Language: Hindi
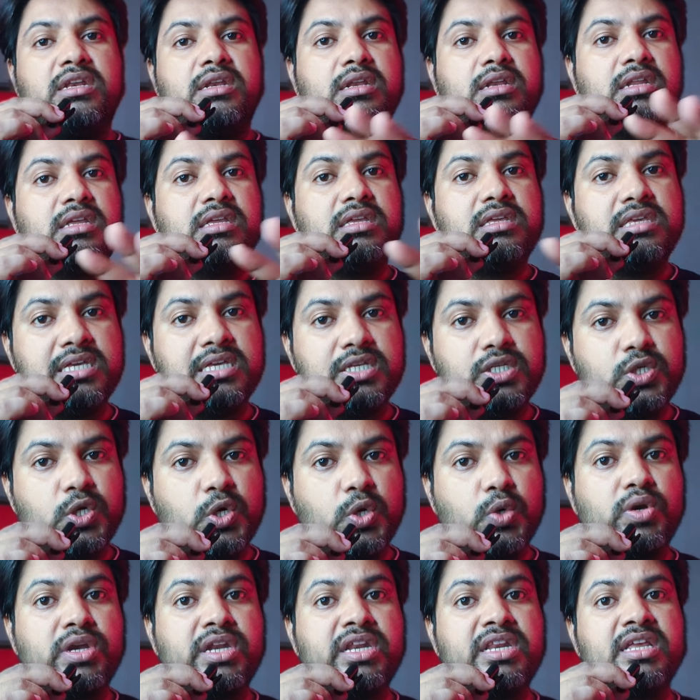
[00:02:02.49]
ये जरूरी
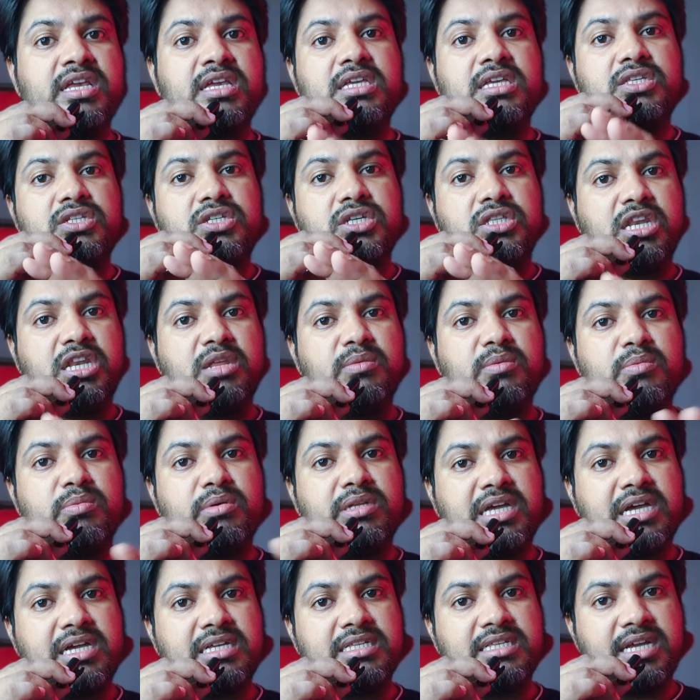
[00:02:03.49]
नहीं कि जितने भी बताए
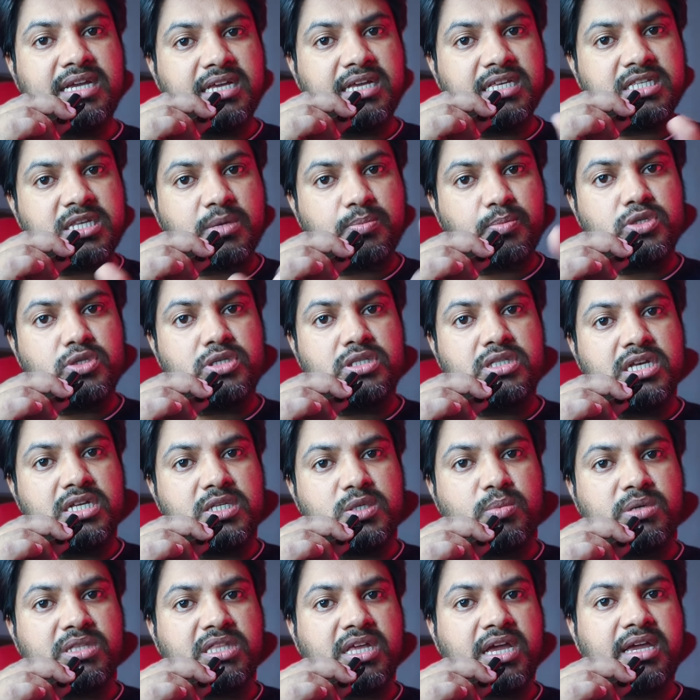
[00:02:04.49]
जाएंगे सपोज दस
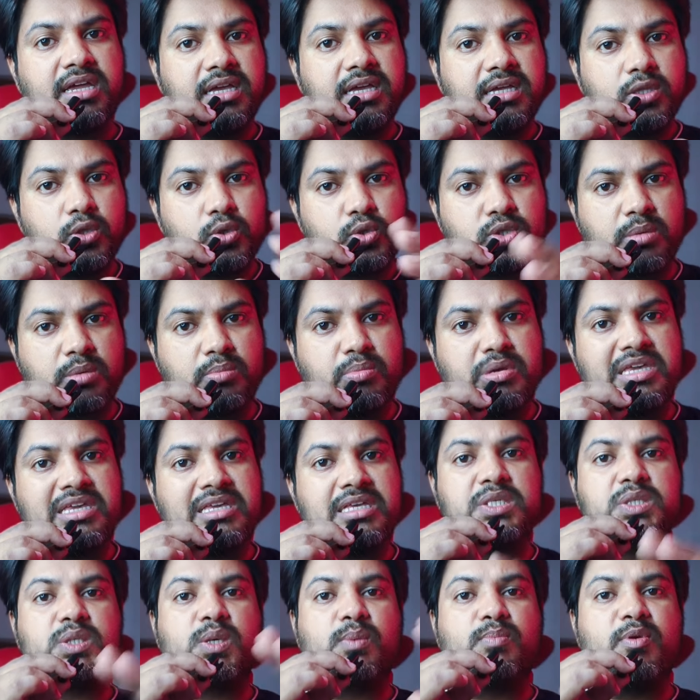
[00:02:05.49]
बताए गए तो सभी के
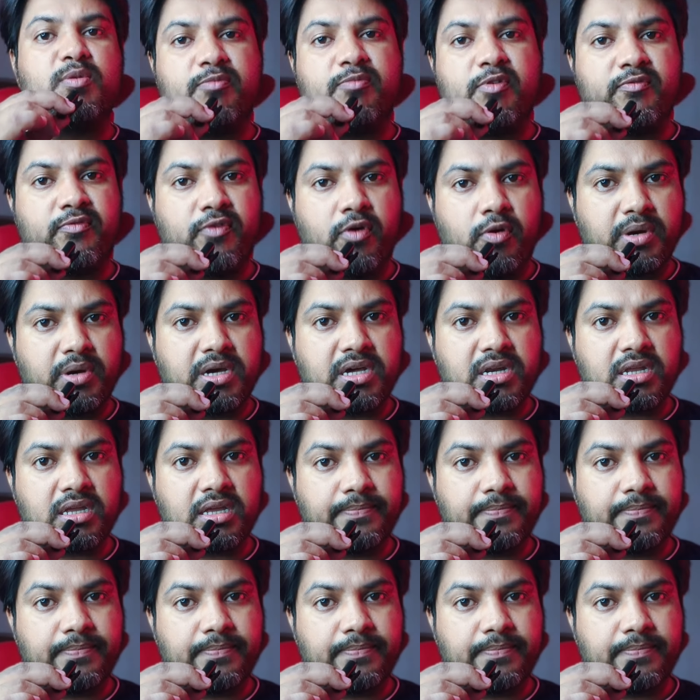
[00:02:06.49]
सभी परफॉर्म करेंगे